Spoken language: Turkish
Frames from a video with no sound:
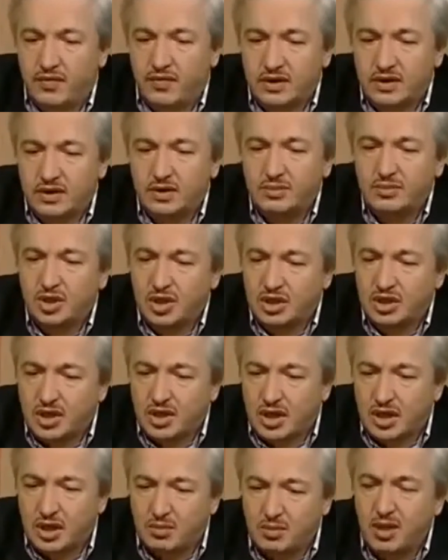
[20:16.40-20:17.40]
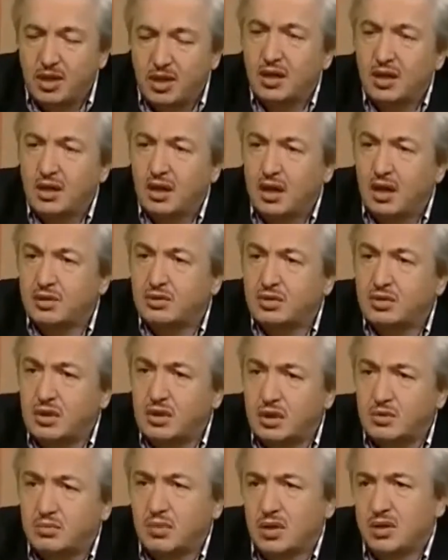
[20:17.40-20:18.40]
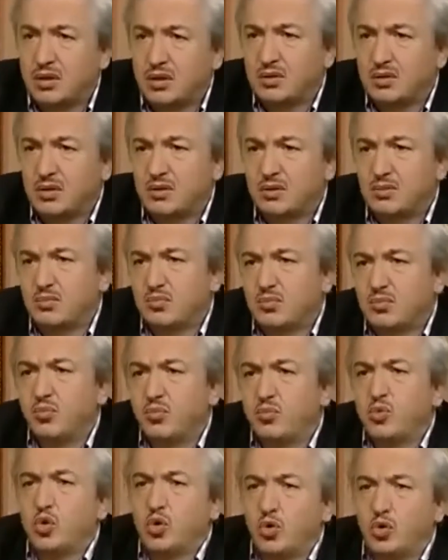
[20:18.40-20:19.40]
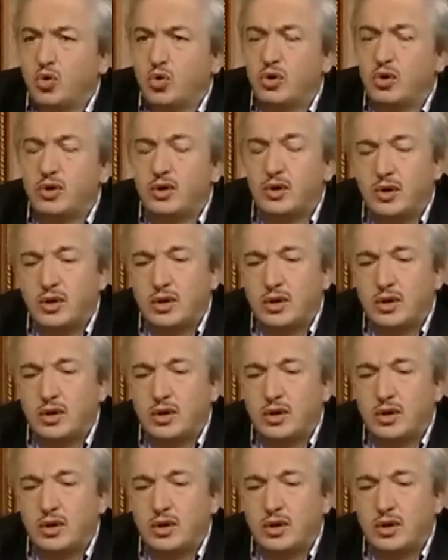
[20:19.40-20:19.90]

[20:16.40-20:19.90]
efendim tekrarlamak, söylemek. hatırlatmak. Bu bu.